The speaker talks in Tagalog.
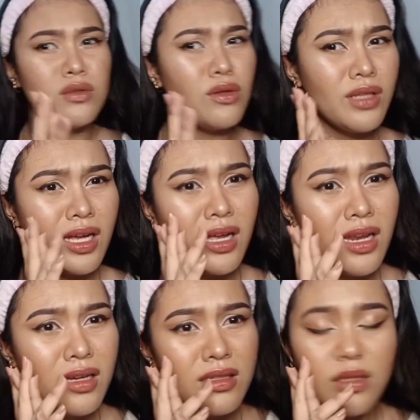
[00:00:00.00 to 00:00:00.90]
So, teka
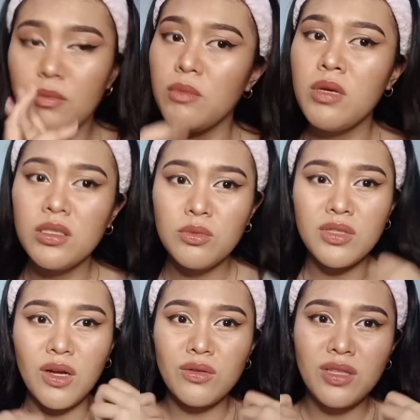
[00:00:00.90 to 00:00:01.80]
lang, bibihis
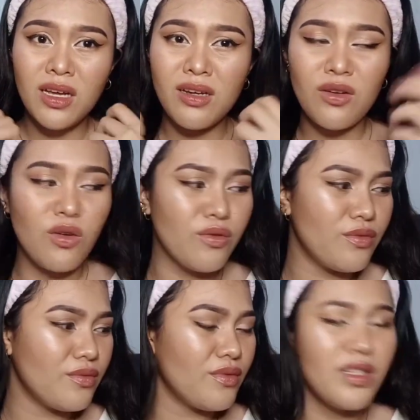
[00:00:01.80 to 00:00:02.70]
muna ako ng,
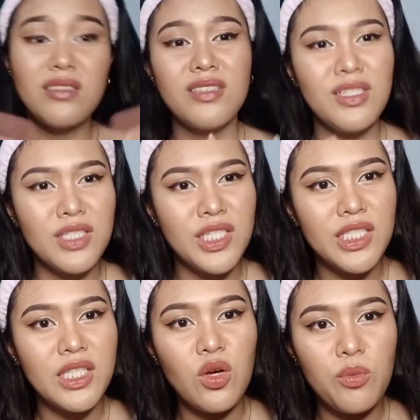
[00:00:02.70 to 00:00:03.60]
ng
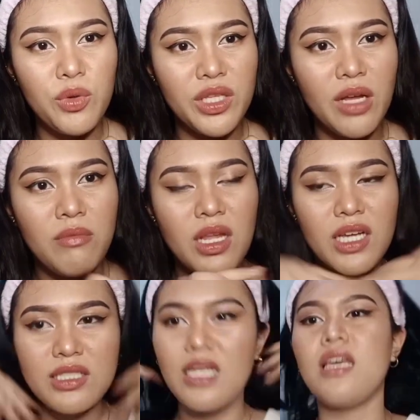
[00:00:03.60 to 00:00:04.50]
t-shirt na komportable
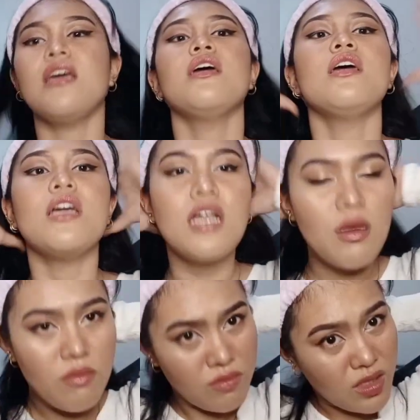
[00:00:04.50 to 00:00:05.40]
kasi
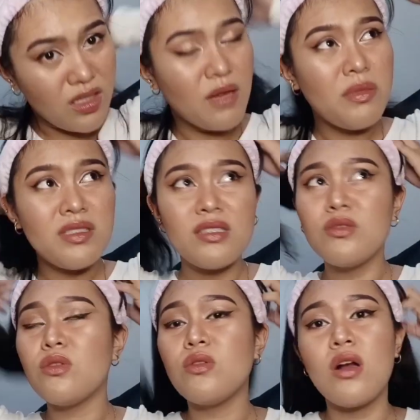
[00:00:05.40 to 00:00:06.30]
kapag
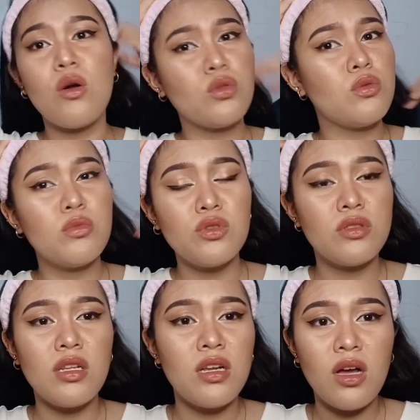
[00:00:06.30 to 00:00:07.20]
natutulog ako, sumuso
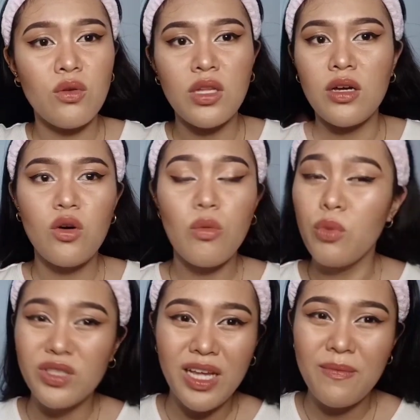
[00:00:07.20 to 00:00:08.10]
talaga ako ng
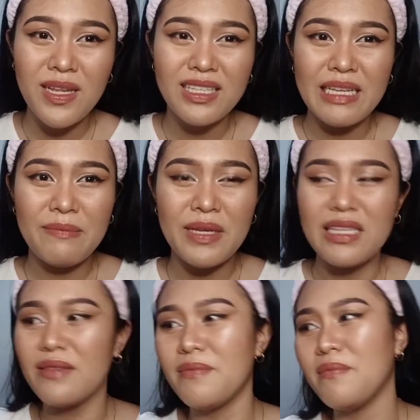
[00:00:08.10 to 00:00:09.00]
komportableng damit.